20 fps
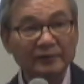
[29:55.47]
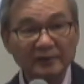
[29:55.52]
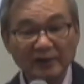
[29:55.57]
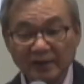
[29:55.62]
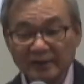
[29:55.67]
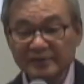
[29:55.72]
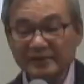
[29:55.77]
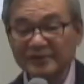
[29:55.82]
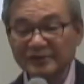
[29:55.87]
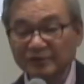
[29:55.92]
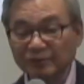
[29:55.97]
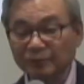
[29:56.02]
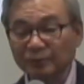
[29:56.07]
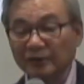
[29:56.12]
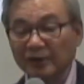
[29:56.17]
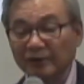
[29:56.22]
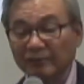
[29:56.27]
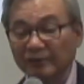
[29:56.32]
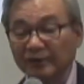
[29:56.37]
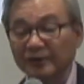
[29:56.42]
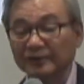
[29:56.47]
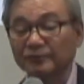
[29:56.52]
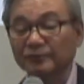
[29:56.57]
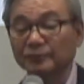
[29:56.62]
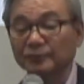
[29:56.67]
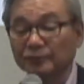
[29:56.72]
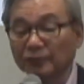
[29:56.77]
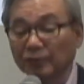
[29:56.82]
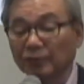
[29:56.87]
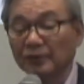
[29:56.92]
なぜそうなのかと
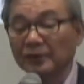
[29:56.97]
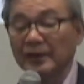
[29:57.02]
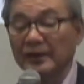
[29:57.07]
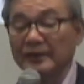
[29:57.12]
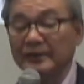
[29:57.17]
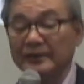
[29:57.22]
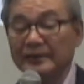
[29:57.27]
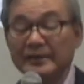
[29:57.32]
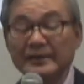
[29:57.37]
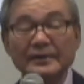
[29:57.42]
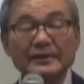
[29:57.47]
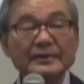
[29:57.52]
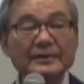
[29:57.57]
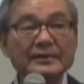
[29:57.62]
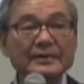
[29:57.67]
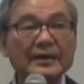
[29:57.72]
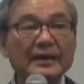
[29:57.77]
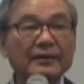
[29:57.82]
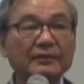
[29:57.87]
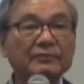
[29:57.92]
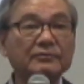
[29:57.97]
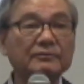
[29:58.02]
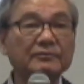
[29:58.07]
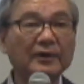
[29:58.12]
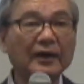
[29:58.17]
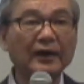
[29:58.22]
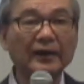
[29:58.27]
いうと、人間